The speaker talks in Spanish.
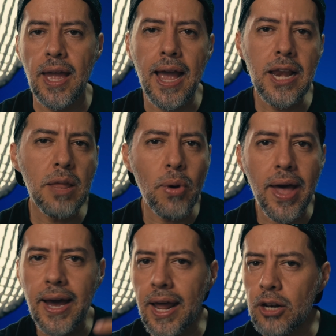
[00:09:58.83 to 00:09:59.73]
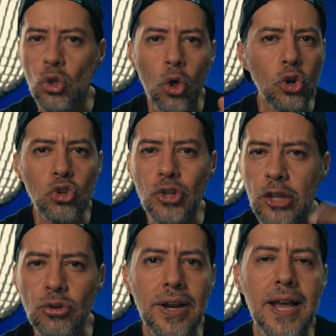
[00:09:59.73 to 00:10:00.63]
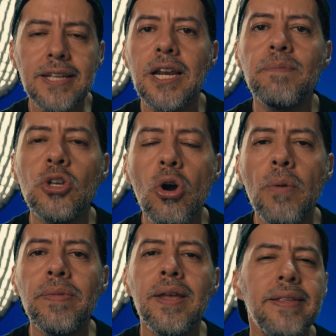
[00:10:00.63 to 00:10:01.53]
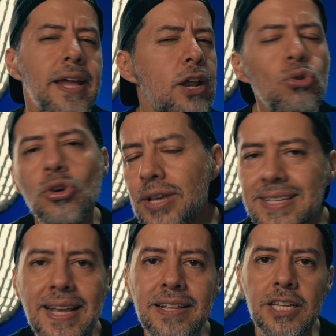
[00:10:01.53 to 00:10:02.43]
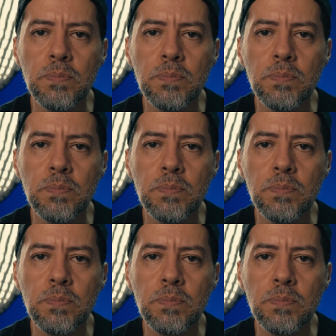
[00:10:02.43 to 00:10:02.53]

ahí les voy a dejar todos los datos en la descripción. Tienen unos excelentes